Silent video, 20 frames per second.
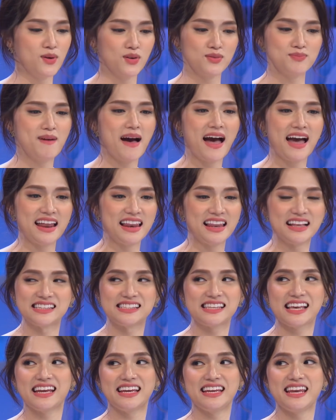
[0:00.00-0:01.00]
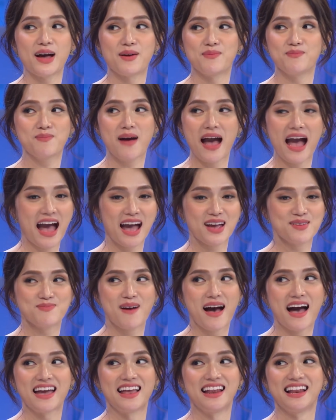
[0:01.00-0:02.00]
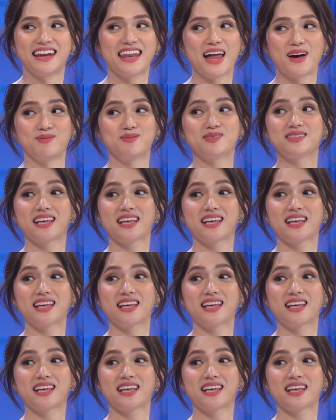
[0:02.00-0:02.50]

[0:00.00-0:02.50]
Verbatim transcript: Một bài là say đắm, hai bài là đắm